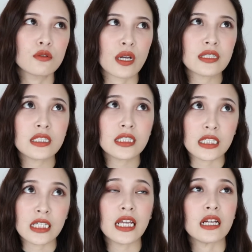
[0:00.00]
主要是
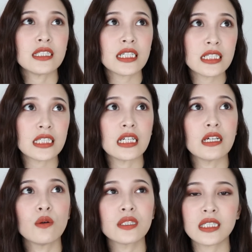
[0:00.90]
洗脸清洁
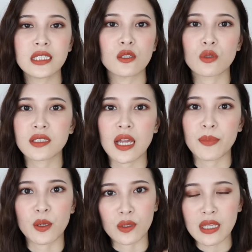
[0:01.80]
的，或是卸妆产
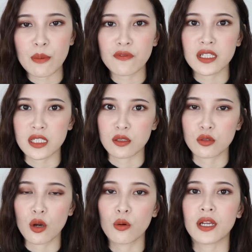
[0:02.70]
品，我大部分其实
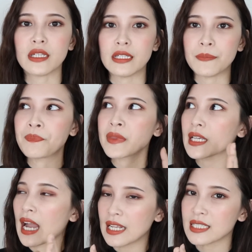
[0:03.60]
都会以
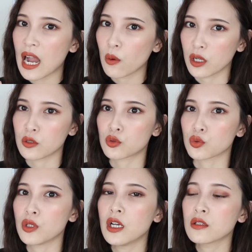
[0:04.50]
开价为
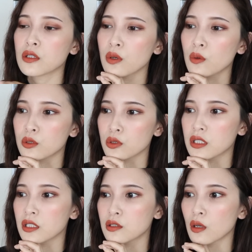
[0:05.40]
主，因为我觉
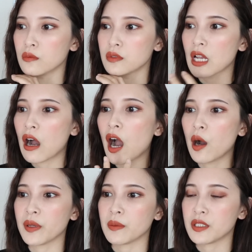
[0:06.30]
得这种消
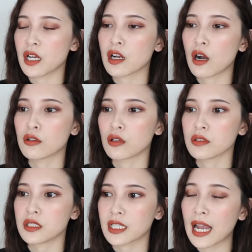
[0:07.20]
耗品比较高的东
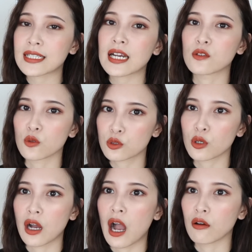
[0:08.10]
西，开价很多就
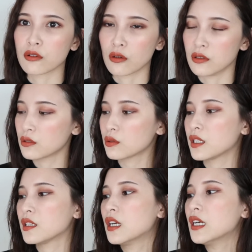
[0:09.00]
很好用了，所以。